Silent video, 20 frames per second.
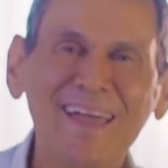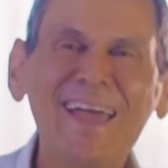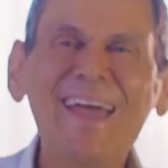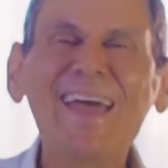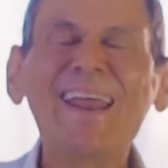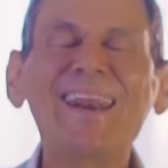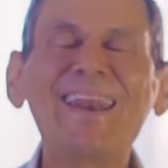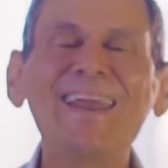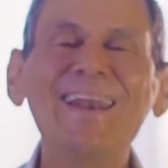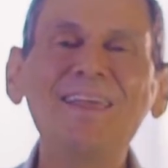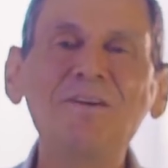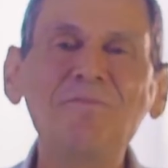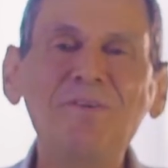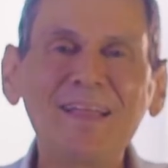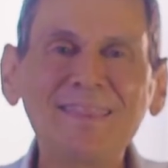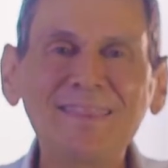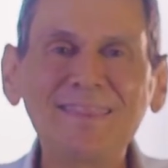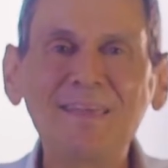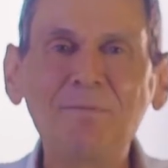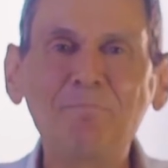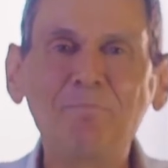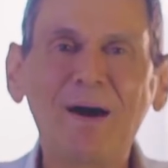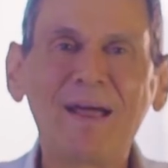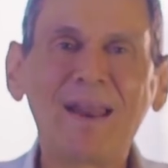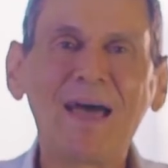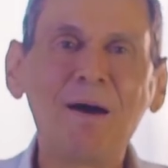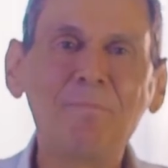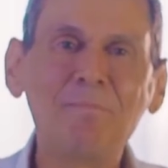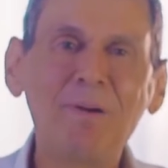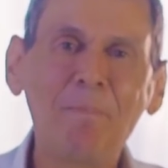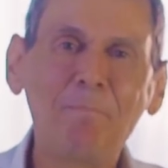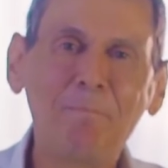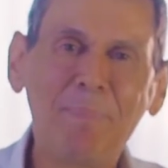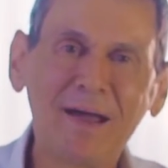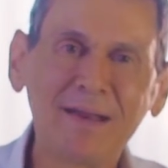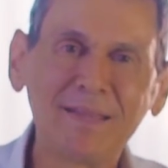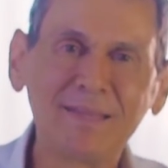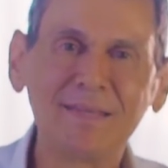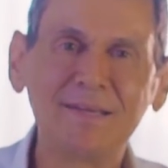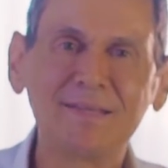¿Es relevante para ambas
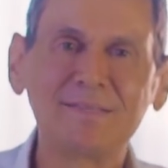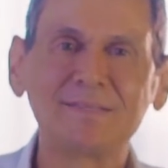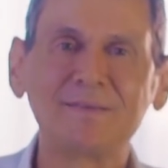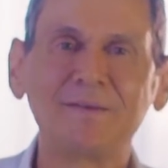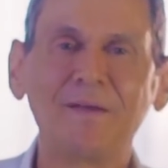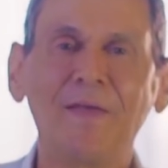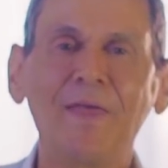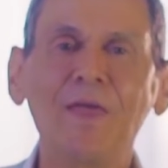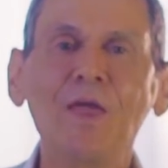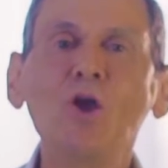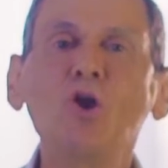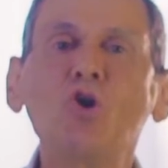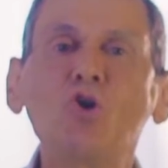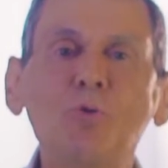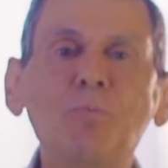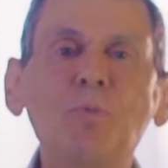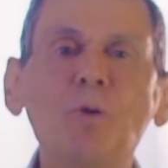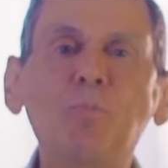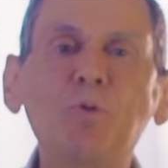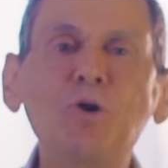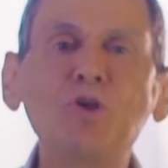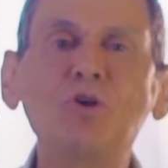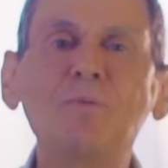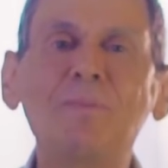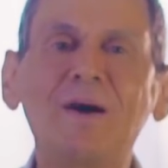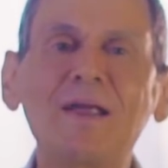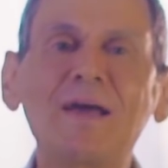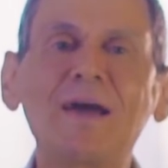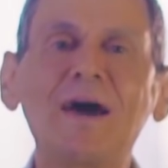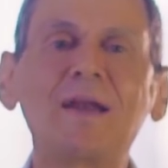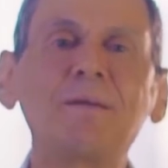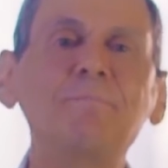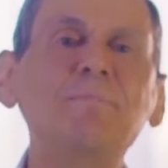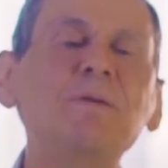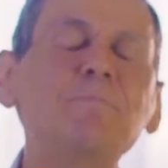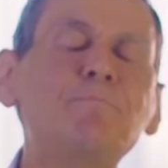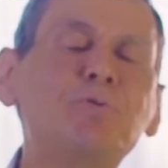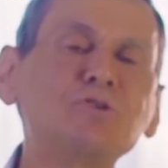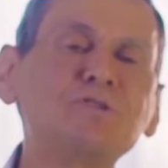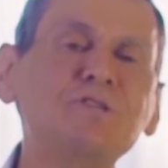partes? ¿Cómo puedo marcar
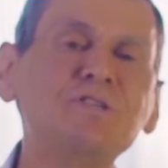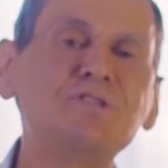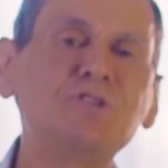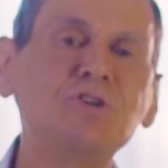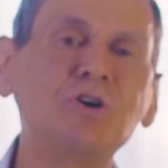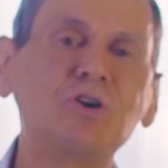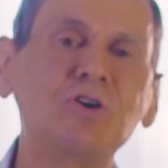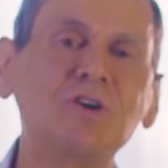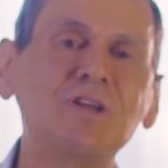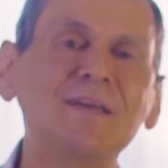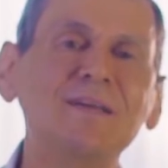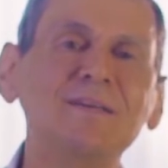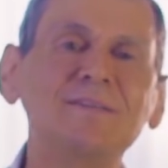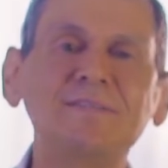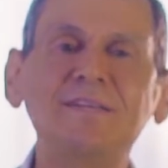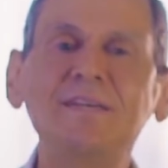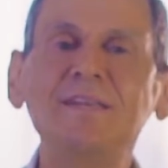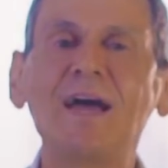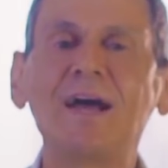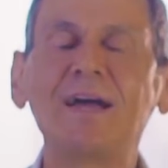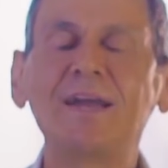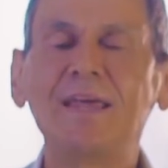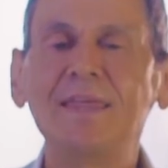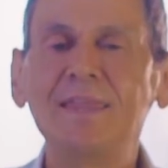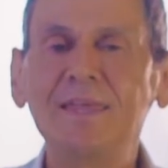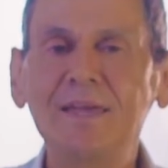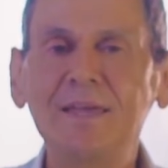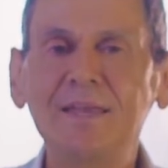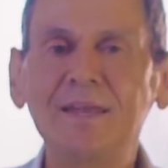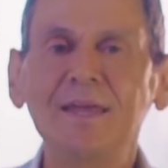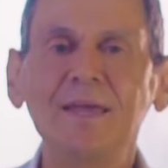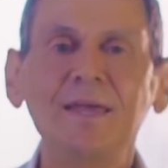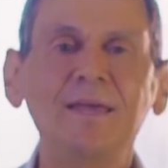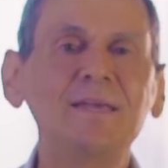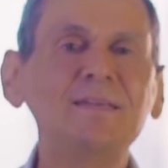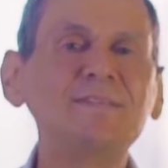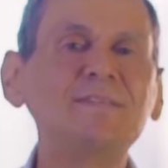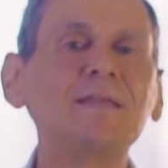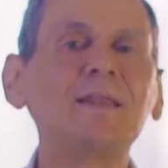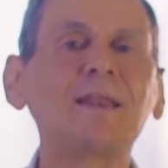mi posición sin agredir
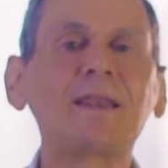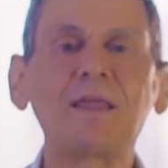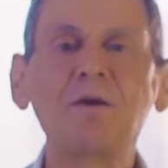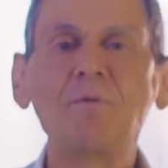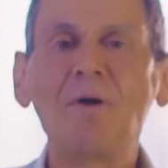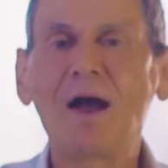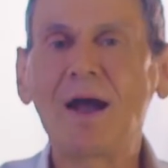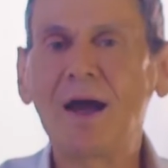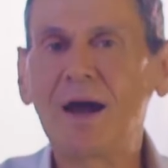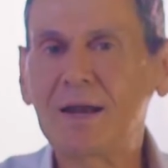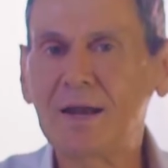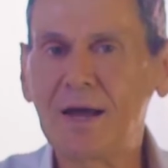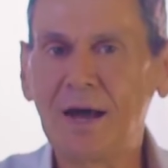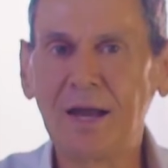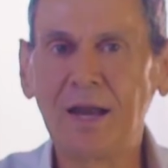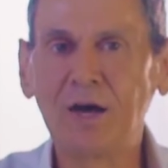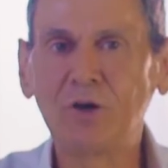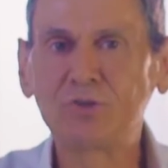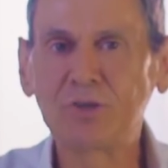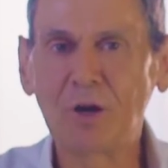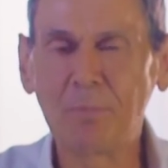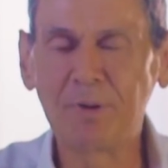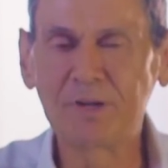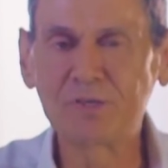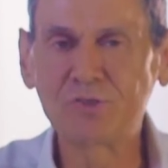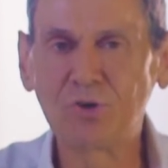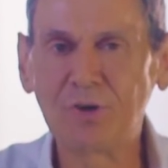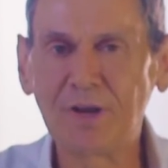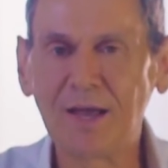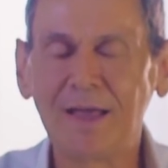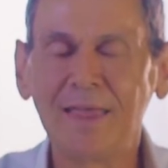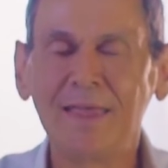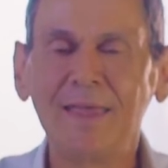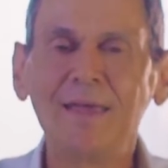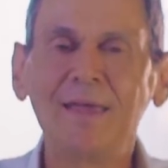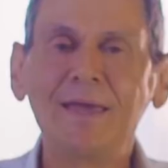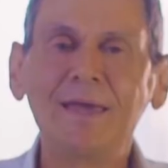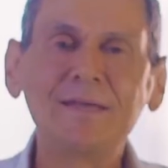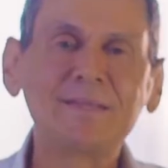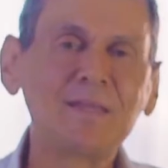y sin rebajar a la otra persona?
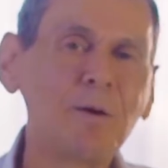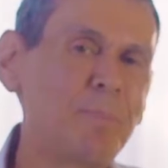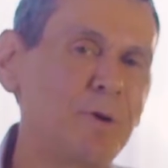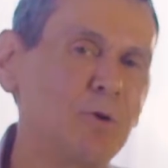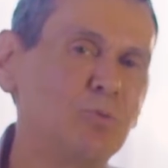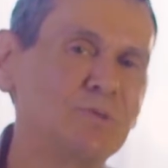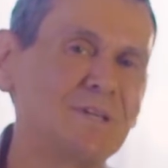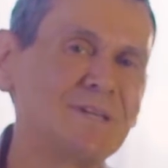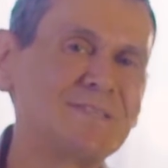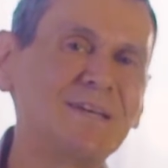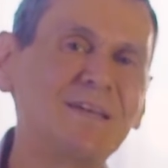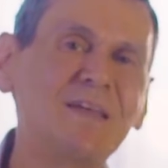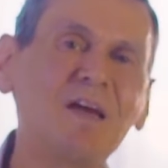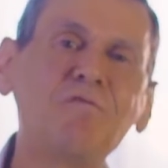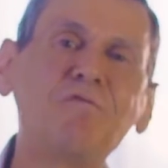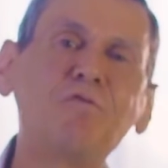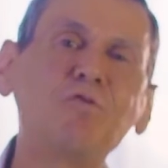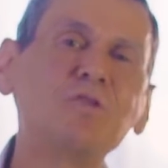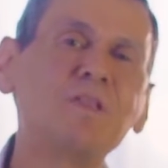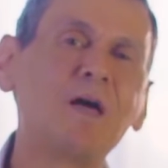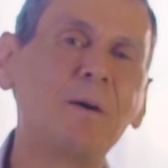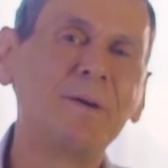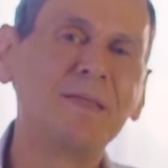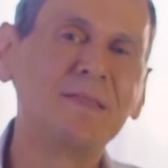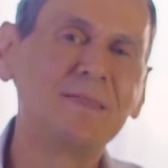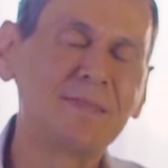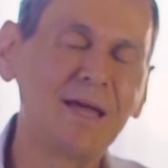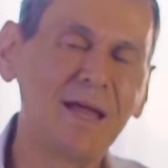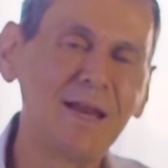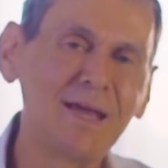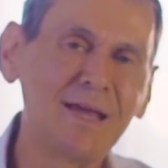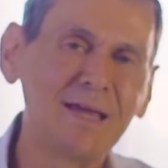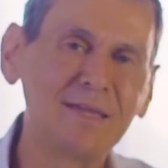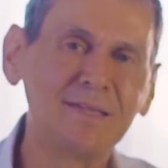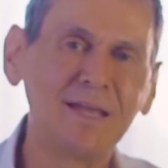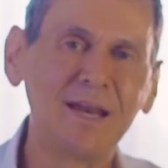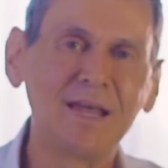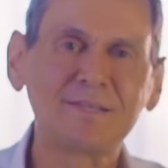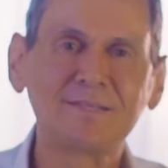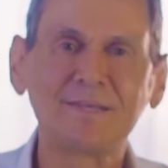Estas preguntas serían fundamentales que
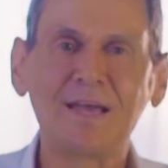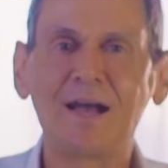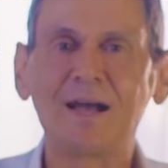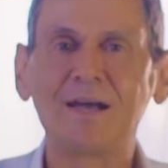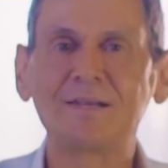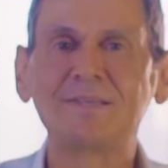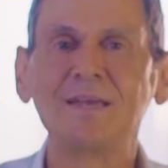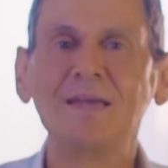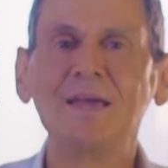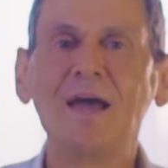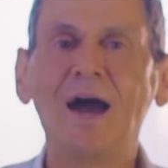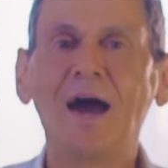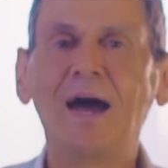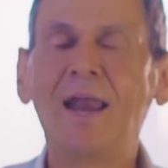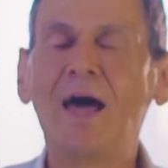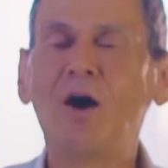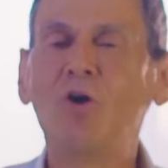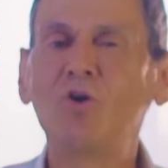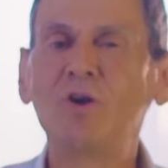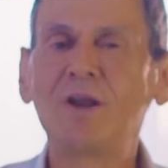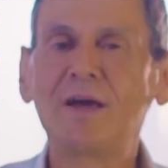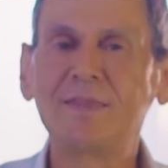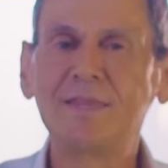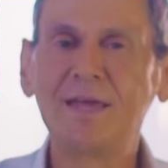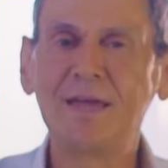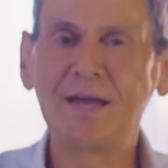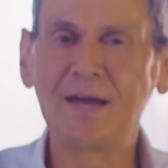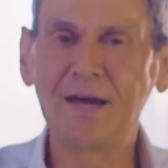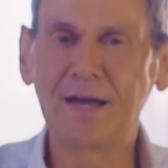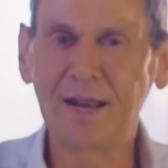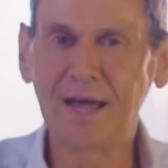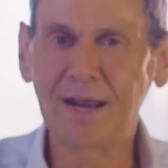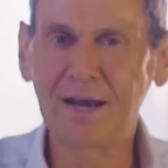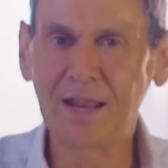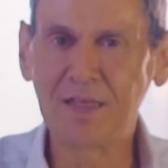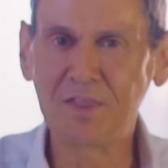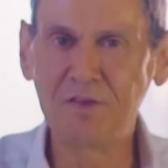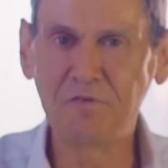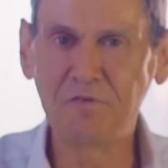te las hagas a la hora de encarar las